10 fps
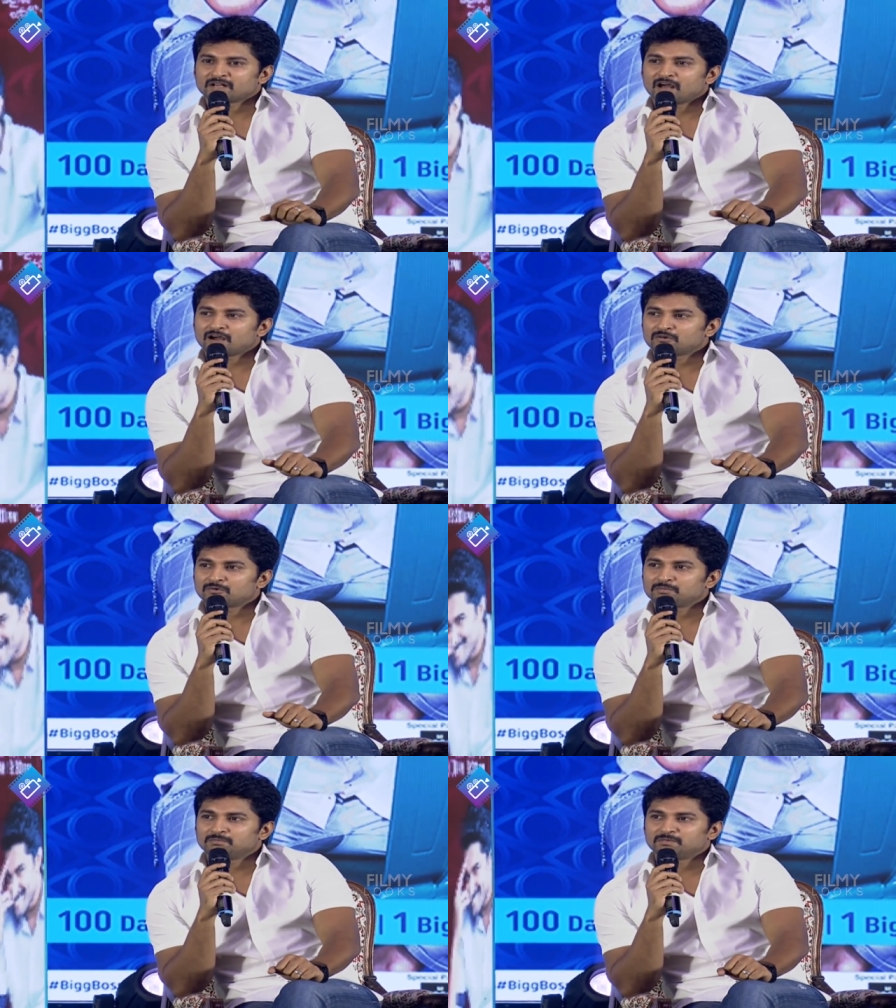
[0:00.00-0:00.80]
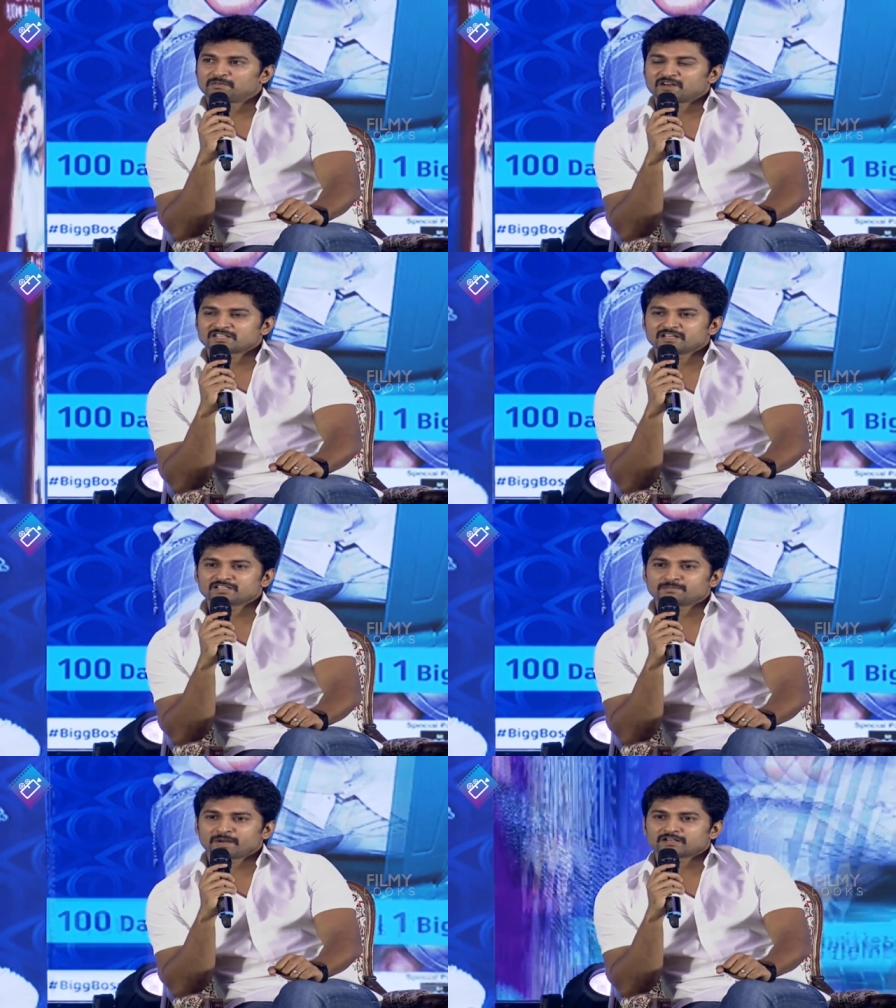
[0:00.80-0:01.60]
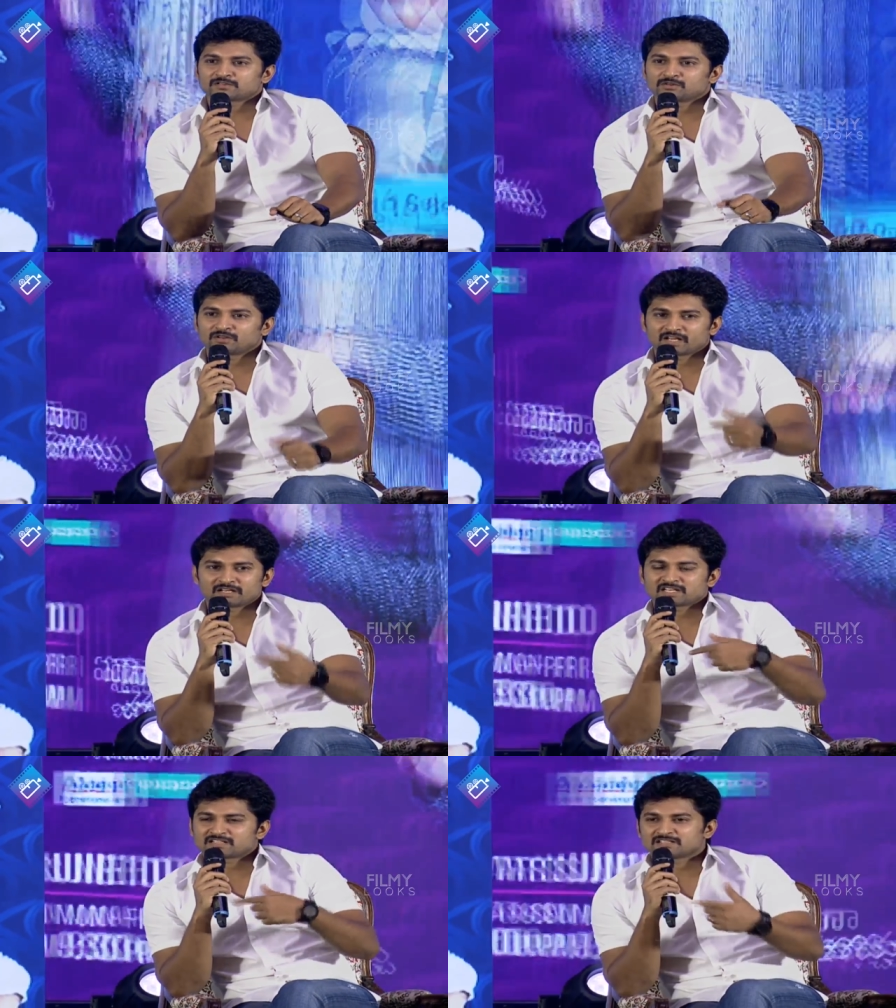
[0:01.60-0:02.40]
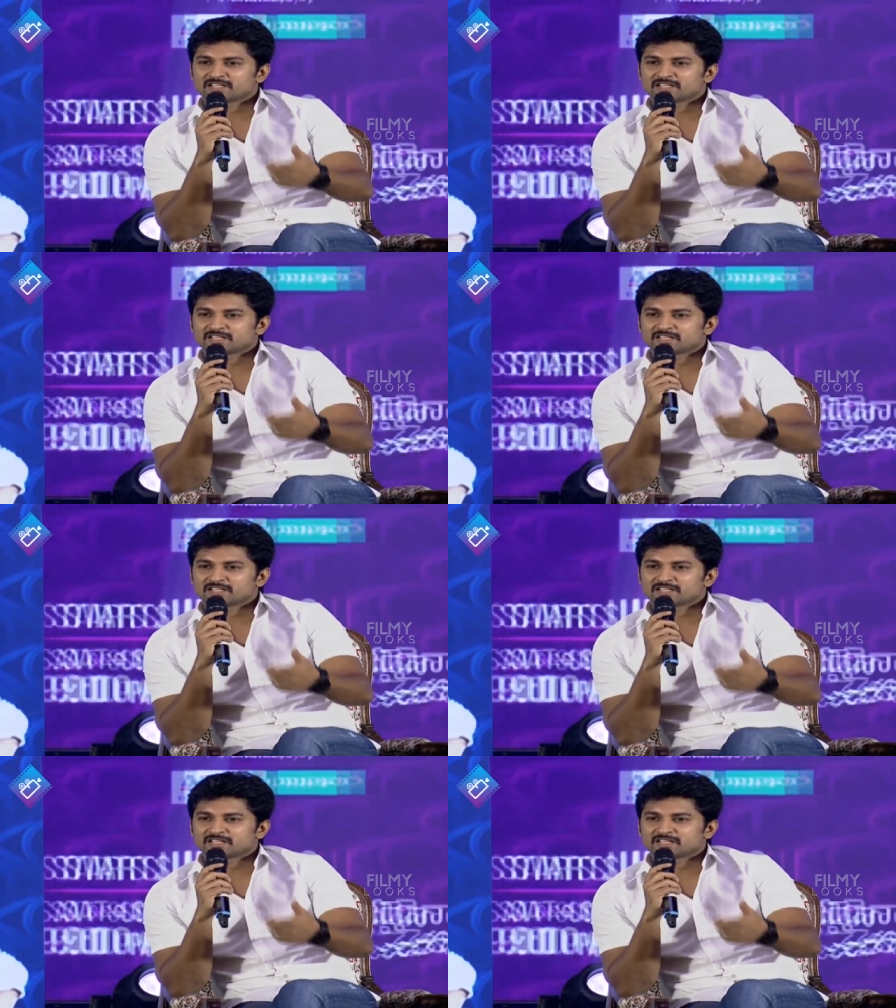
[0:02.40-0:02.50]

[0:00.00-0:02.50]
నాకు ఫస్ట్ నుంచి ప్రేక్షకులతో నేను చేసే